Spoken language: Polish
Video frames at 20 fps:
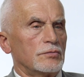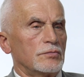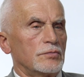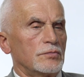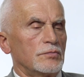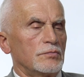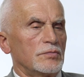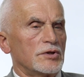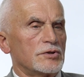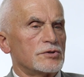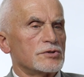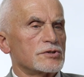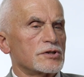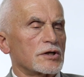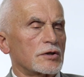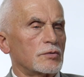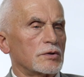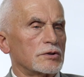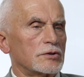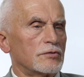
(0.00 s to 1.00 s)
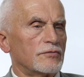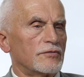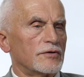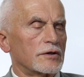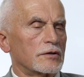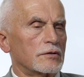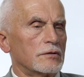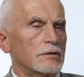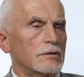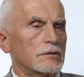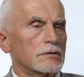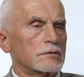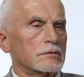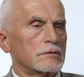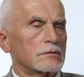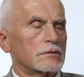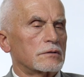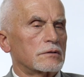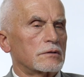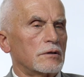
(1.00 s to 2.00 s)
Międzyzakładowego
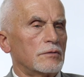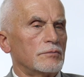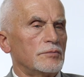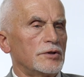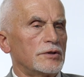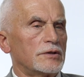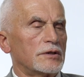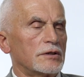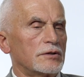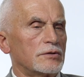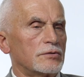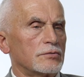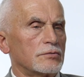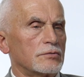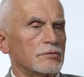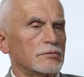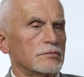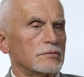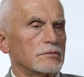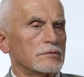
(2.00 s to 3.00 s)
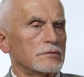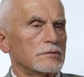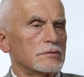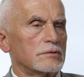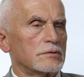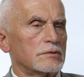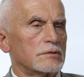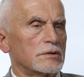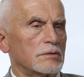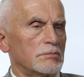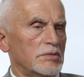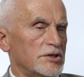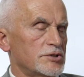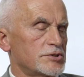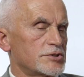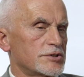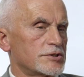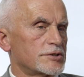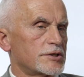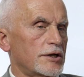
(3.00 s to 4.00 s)
Komitetu chyba
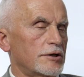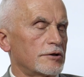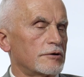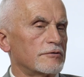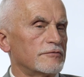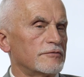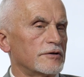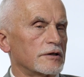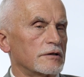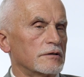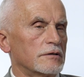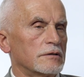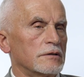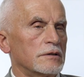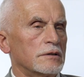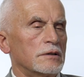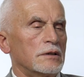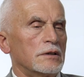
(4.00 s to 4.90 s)
jeszcze strajkowego,